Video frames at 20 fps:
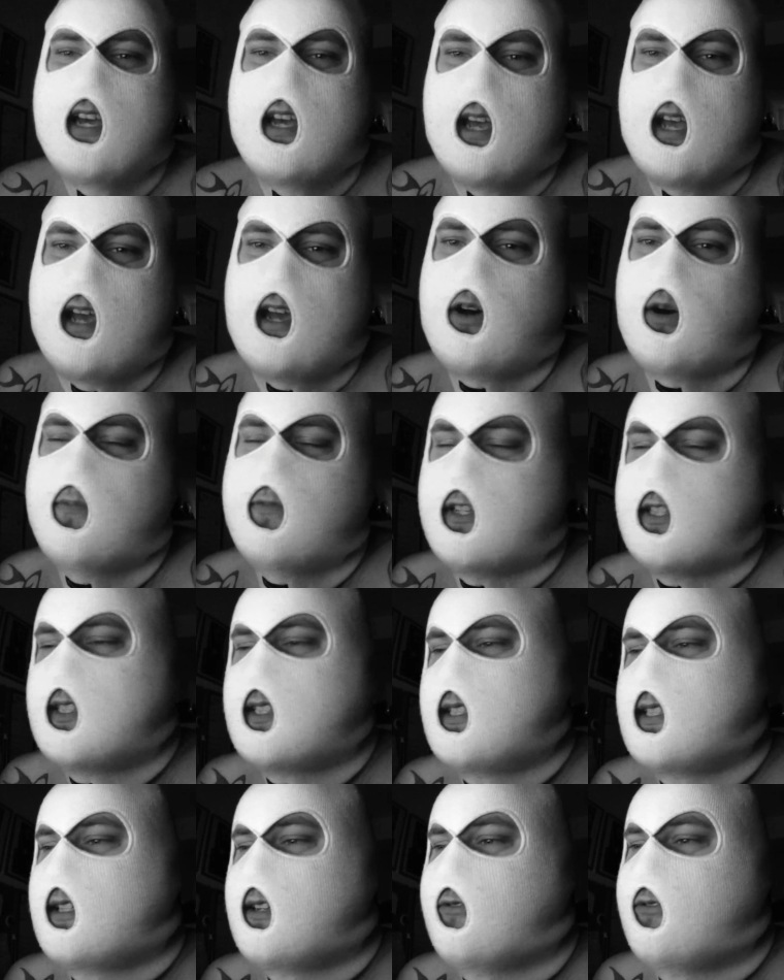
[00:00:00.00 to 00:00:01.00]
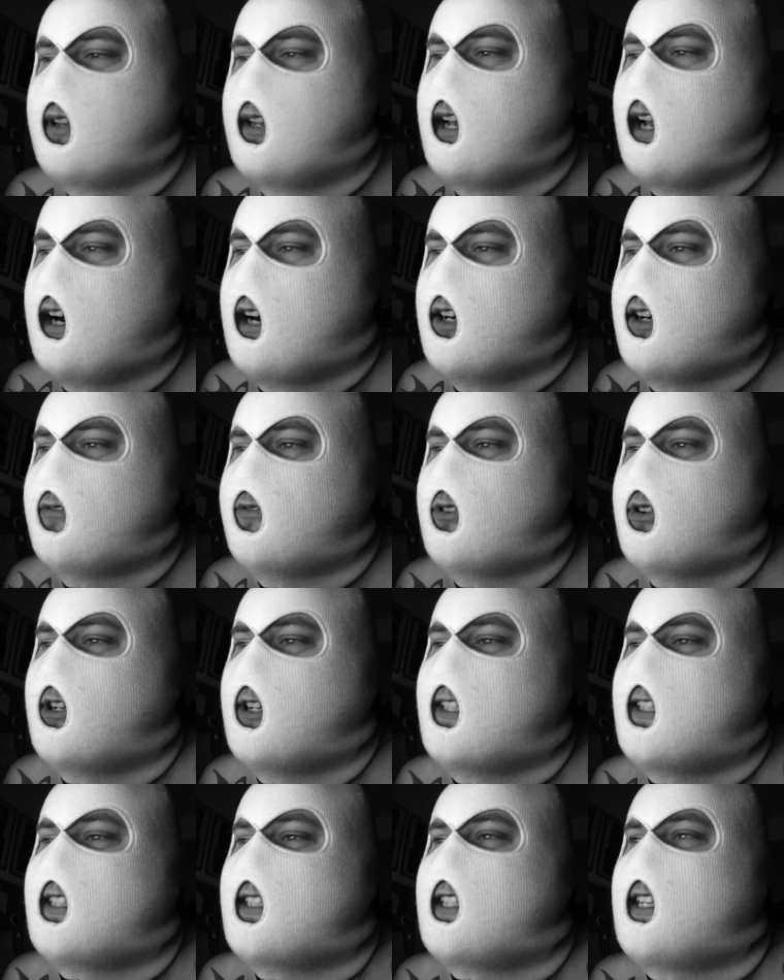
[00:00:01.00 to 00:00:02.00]
Er opfert sich da viel auf
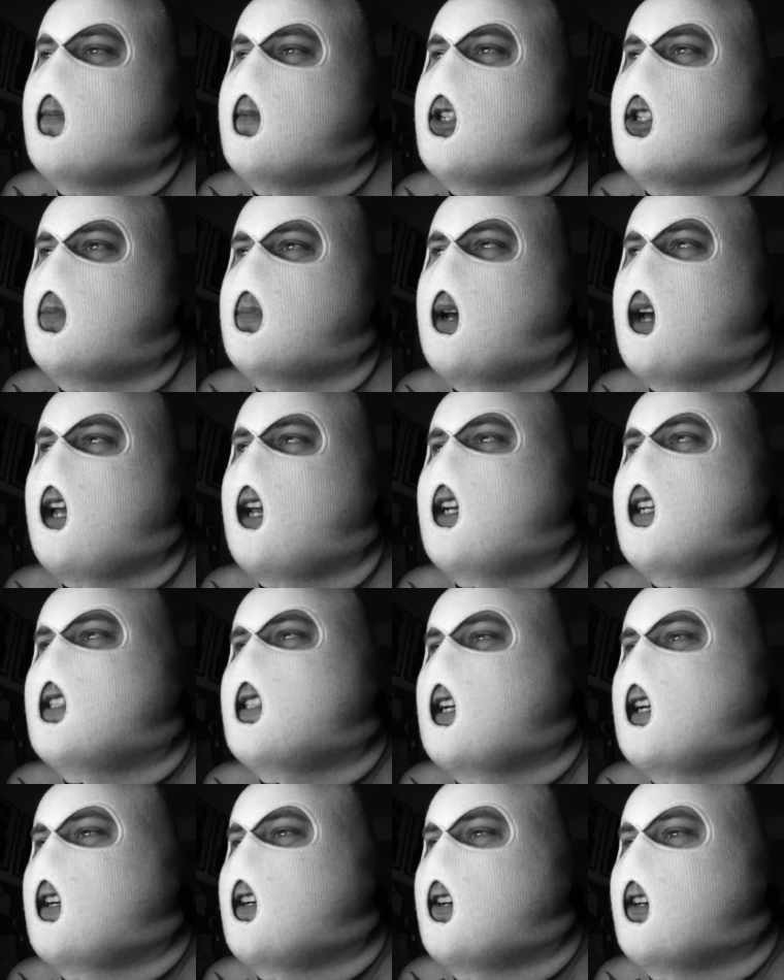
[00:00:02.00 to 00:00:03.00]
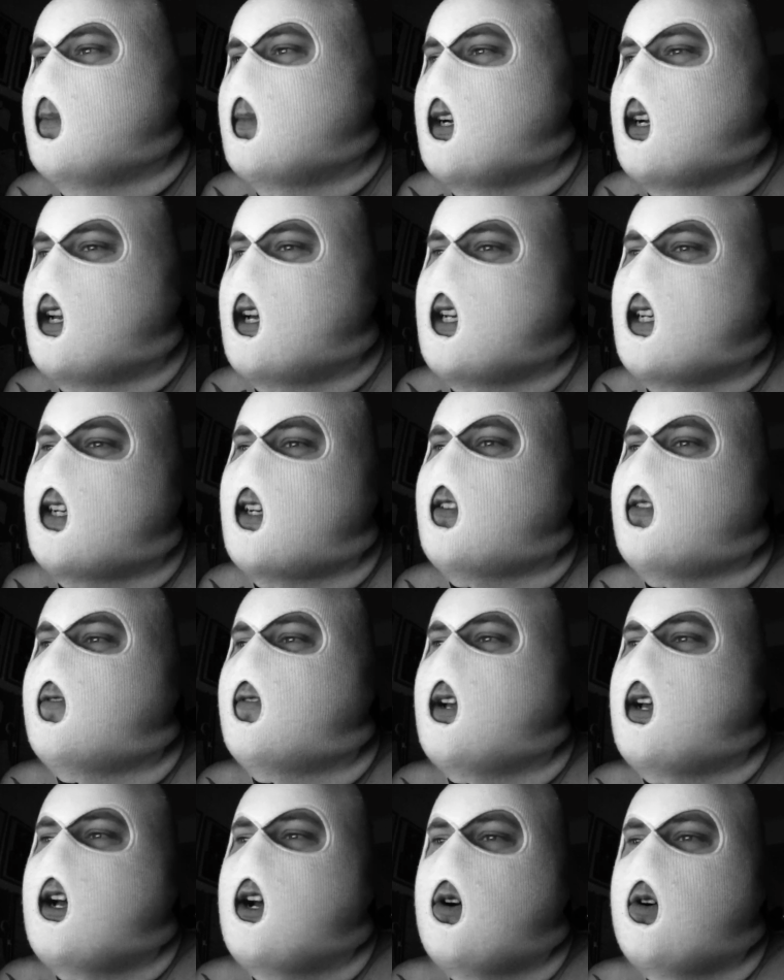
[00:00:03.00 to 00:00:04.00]
und dementsprechend ist er dann auch immer gleich auf
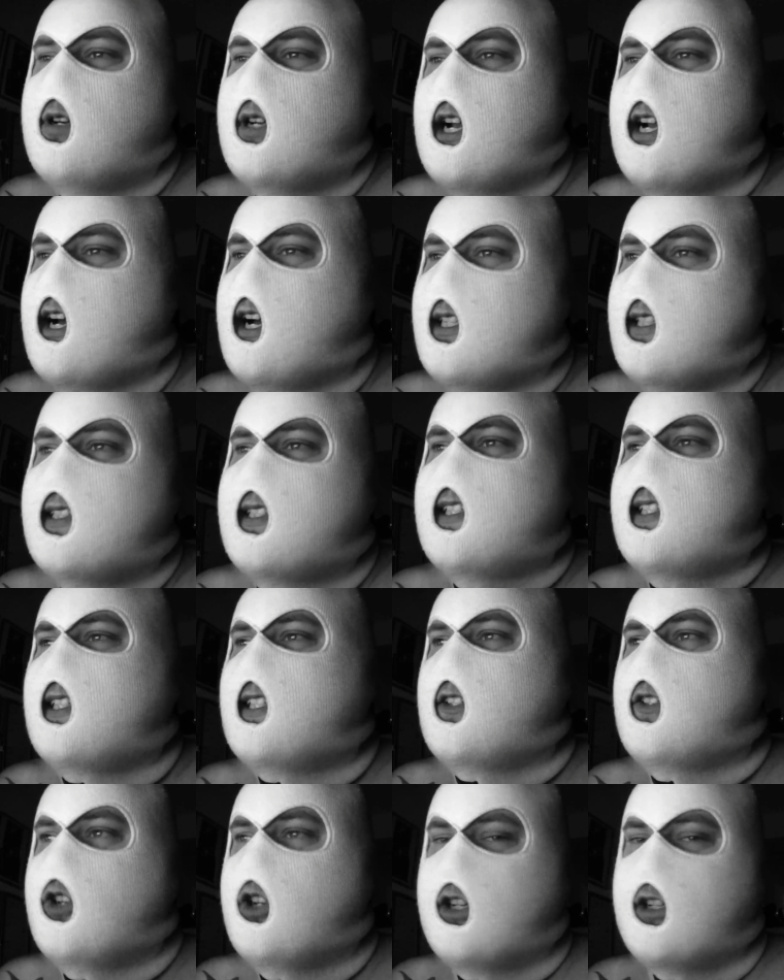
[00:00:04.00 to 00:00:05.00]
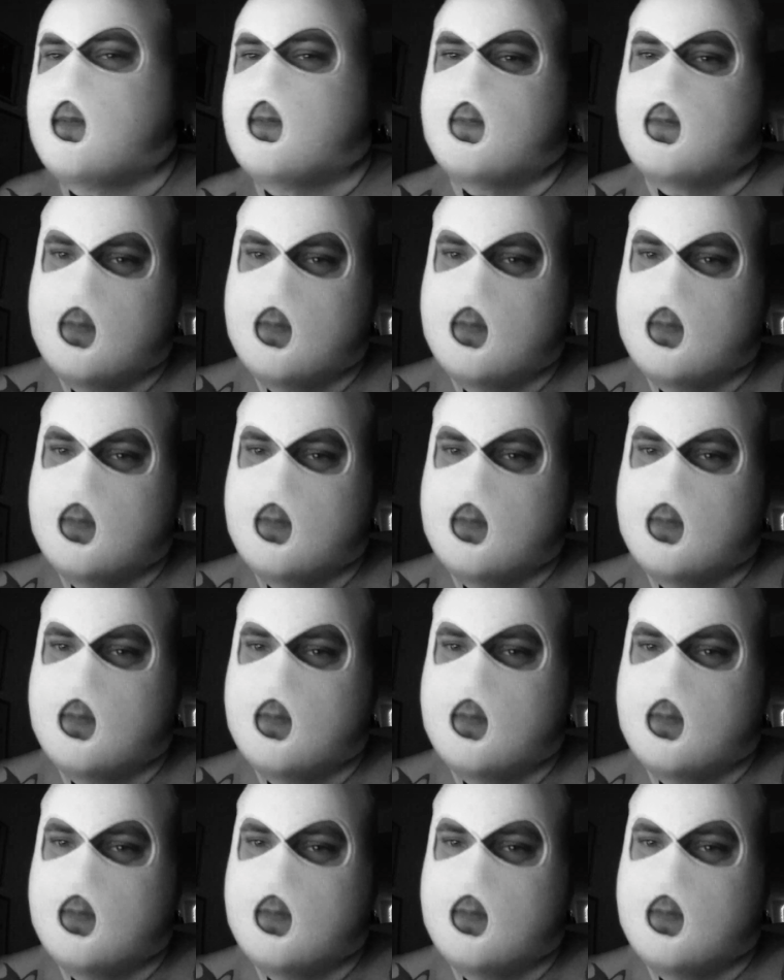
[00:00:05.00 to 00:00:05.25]
180, ne?